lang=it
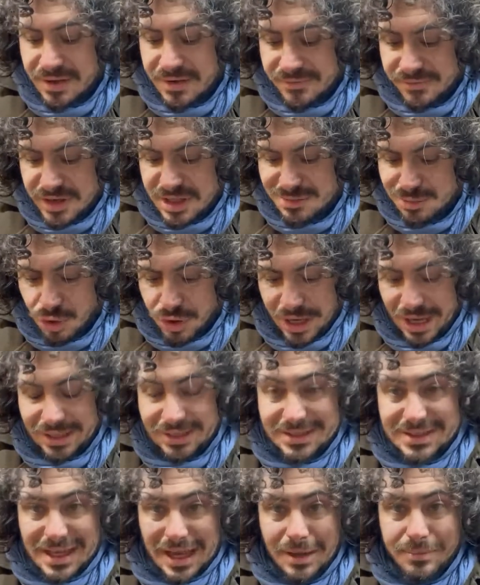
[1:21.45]
Facebook
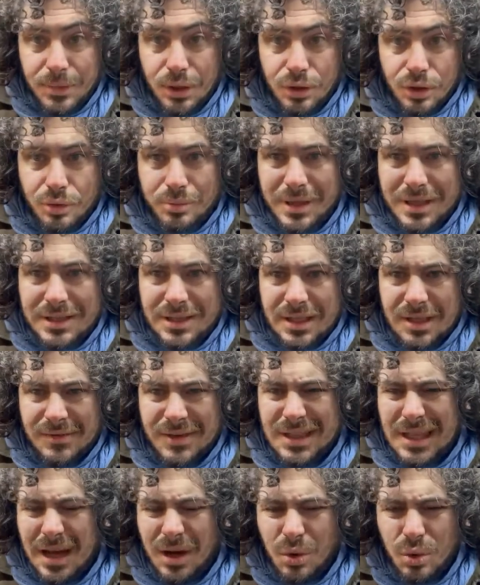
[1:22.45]
Ads cambiano gli
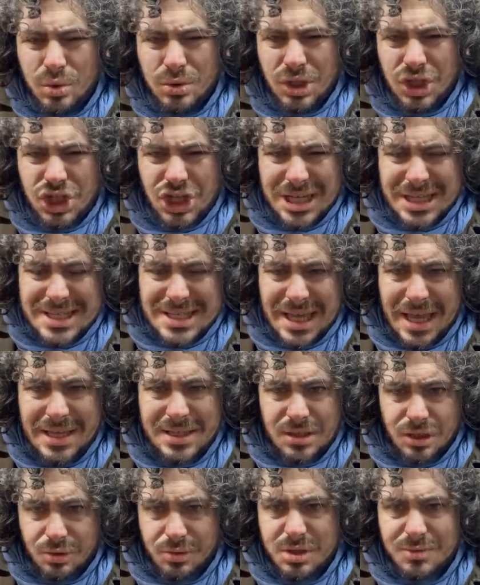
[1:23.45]
obiettivi da 11 a 6
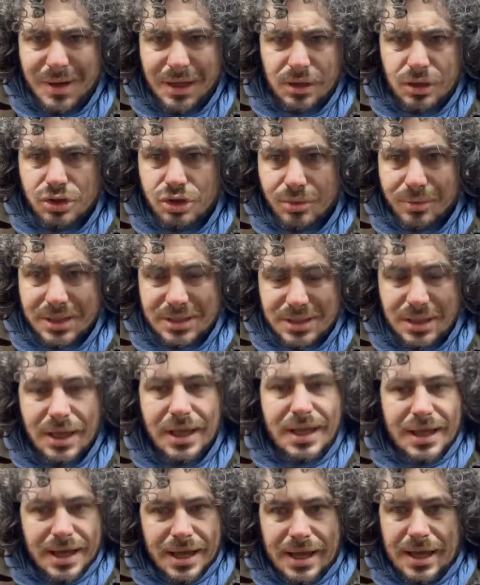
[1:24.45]
se non mi sbaglio, insomma si
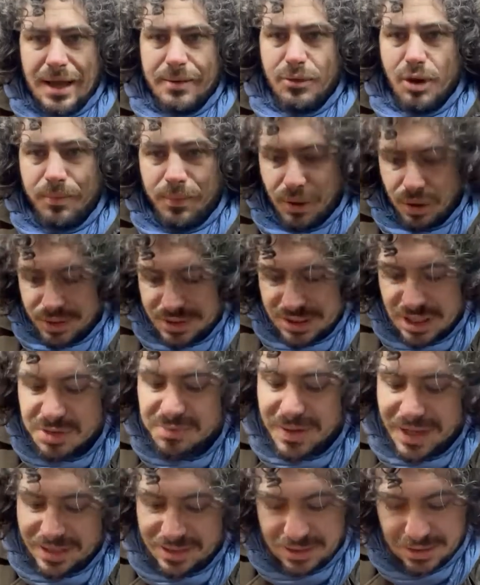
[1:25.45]
cambia un po' questi
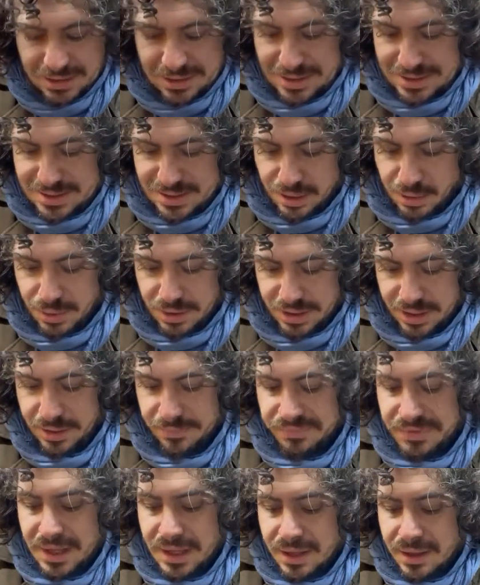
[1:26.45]
aspetti da
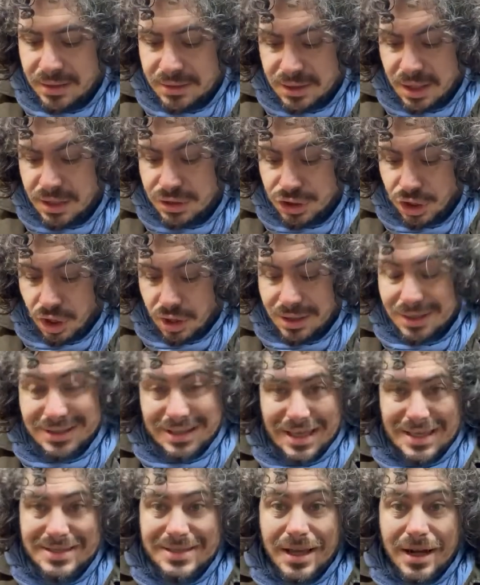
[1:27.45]
seguire. TikTok
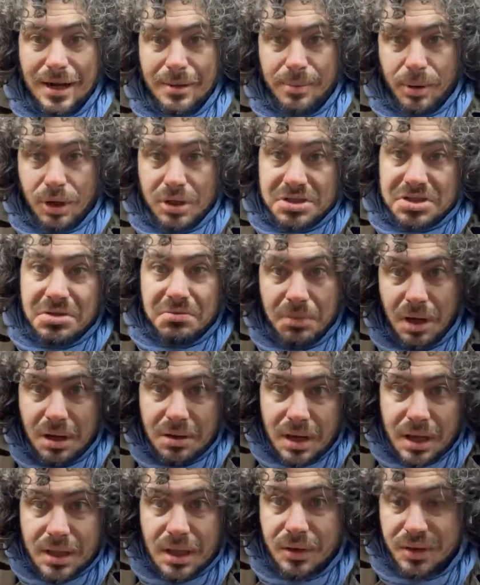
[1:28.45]
testa il repost, boh,
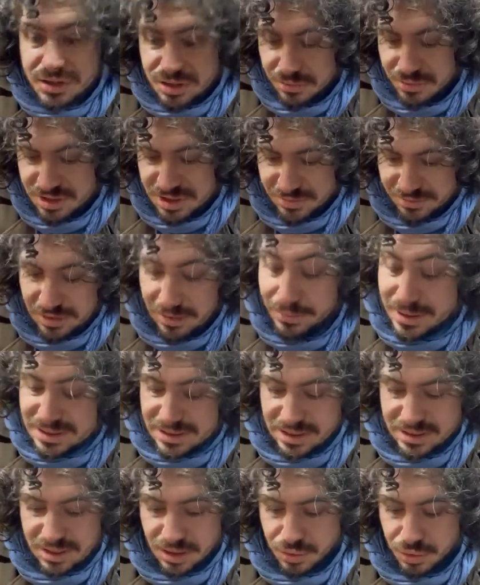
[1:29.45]
anche questo mi sembra
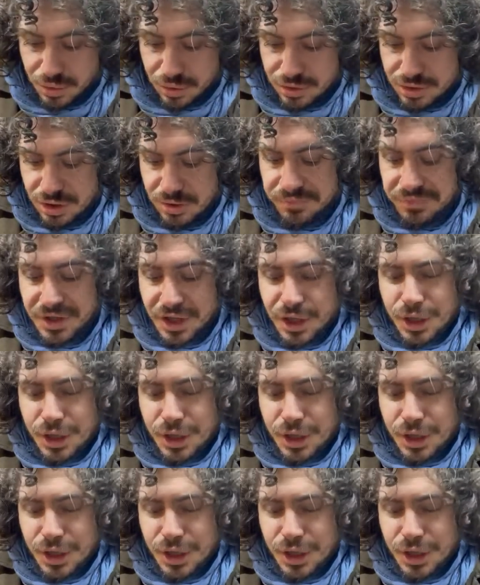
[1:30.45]
abbastanza curioso.